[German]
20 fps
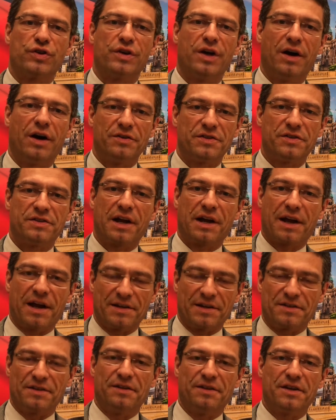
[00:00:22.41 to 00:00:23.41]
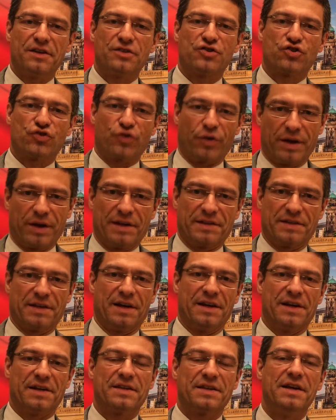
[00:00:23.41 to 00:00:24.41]
aus der Kasse des
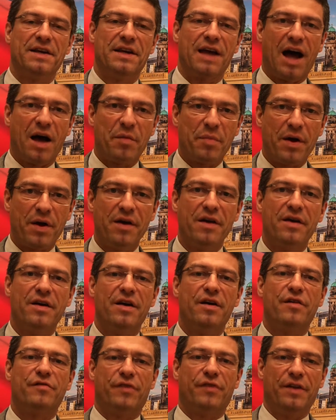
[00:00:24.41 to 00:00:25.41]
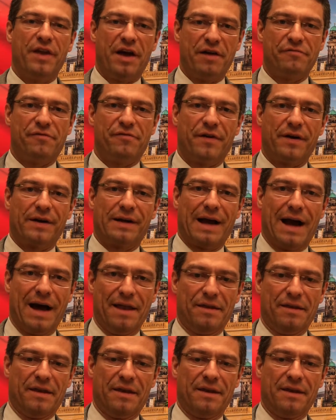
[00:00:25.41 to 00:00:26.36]
Steuerzahlers. Aber von Anfang an.